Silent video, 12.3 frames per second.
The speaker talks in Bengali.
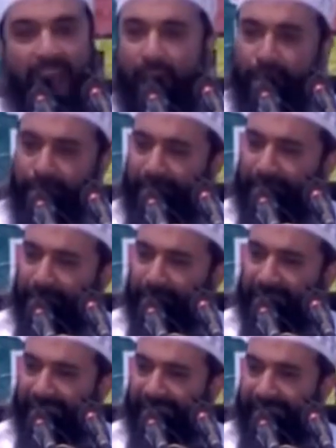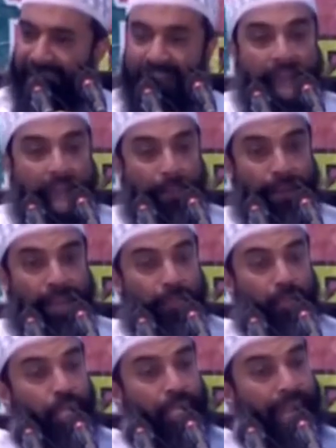আমি মাঝে মাঝে আমার এই
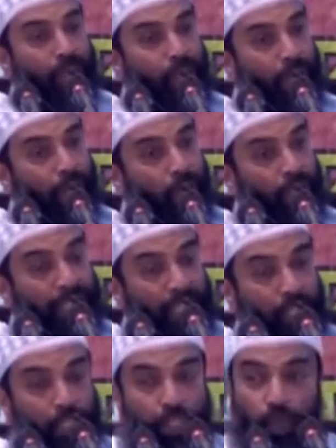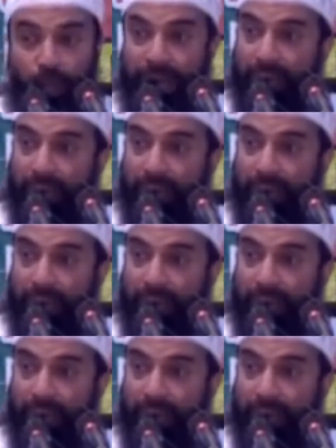বিষয়টা আলোচনার উদ্দেশ্য ছিল না